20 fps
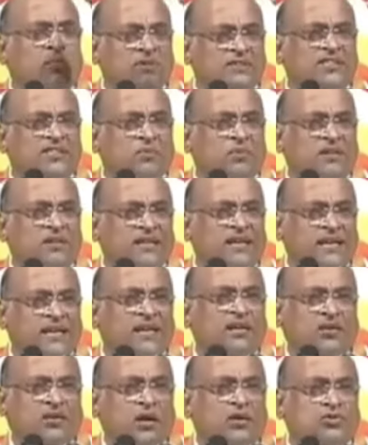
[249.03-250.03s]
సమస్య మన
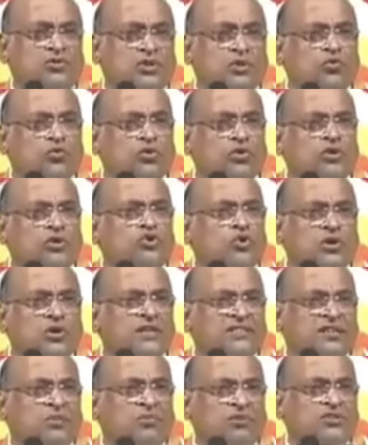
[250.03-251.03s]
దగ్గరికి రాదు శివుడు ఉన్న
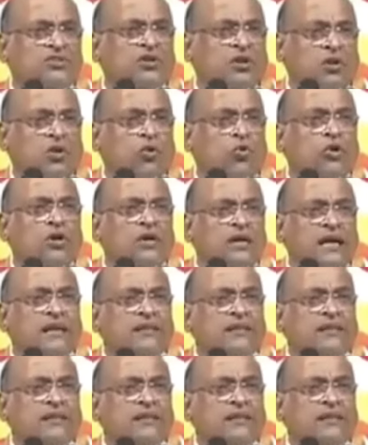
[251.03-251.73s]
చోటికి సమస్యలు రావు